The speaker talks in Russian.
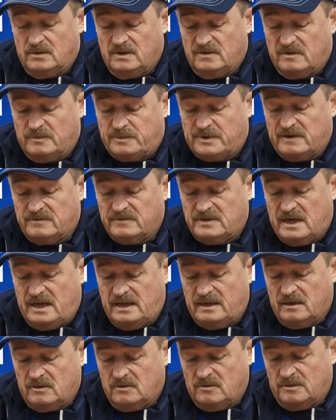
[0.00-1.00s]
не в
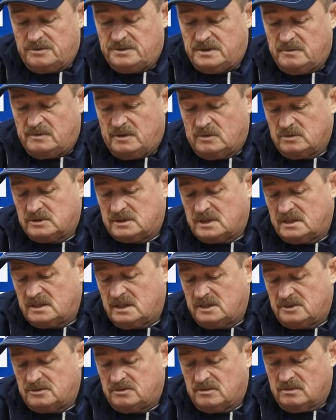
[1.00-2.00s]
оправдание, но вообще могу
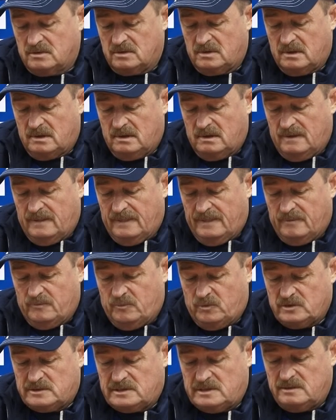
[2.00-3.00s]
сказать, что
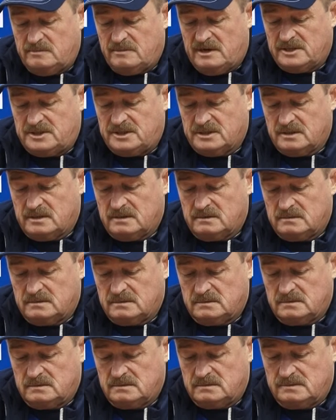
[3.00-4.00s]
после матча
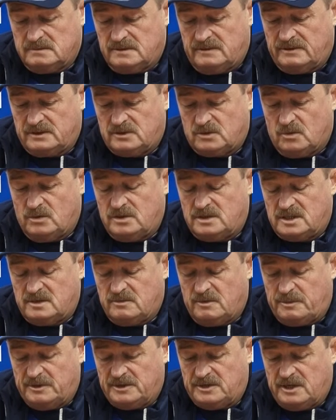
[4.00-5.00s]
Новотроицки
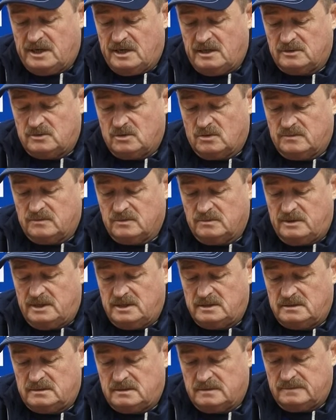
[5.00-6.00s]
мы потеряли трех
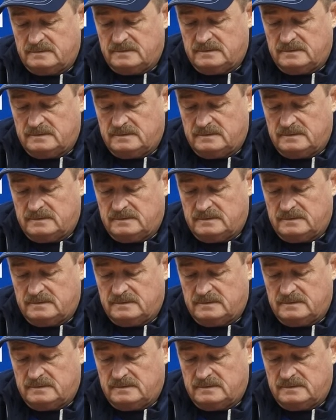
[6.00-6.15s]
футболистов,